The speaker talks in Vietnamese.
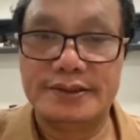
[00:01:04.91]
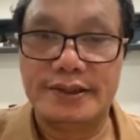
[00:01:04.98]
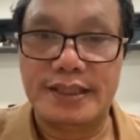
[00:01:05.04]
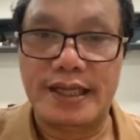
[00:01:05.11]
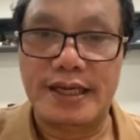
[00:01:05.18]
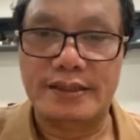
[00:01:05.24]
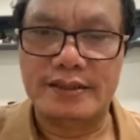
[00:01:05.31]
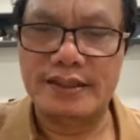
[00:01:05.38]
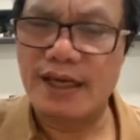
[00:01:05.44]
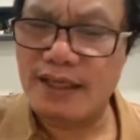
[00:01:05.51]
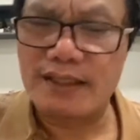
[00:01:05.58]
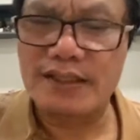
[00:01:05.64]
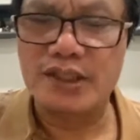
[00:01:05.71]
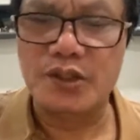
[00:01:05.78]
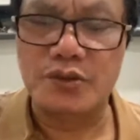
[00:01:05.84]
là rất là
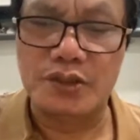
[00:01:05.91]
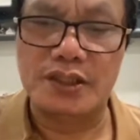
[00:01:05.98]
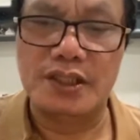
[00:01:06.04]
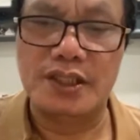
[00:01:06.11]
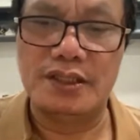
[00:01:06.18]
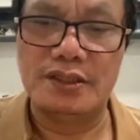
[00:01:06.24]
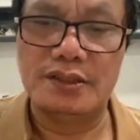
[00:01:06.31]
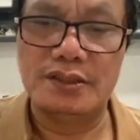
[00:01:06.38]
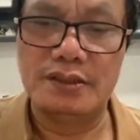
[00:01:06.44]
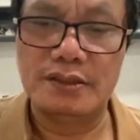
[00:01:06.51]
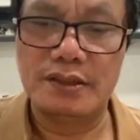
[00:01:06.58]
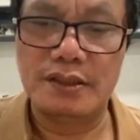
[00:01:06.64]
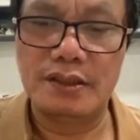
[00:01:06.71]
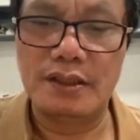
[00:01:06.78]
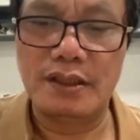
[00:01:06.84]
nhiều người
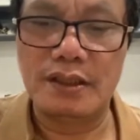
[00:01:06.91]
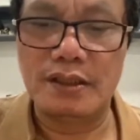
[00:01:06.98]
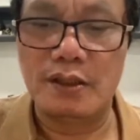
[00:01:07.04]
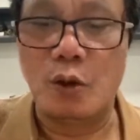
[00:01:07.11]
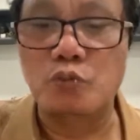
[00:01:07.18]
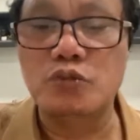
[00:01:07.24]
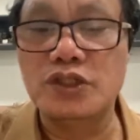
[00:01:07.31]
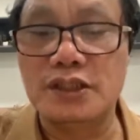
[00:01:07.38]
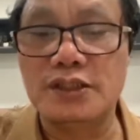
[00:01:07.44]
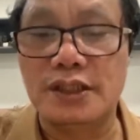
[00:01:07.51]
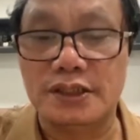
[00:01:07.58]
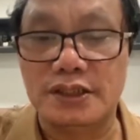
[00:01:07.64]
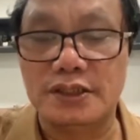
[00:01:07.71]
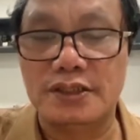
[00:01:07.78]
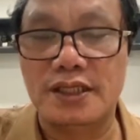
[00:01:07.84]
đụng trước lần
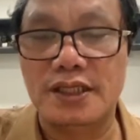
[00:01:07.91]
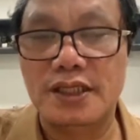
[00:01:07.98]
trước đó,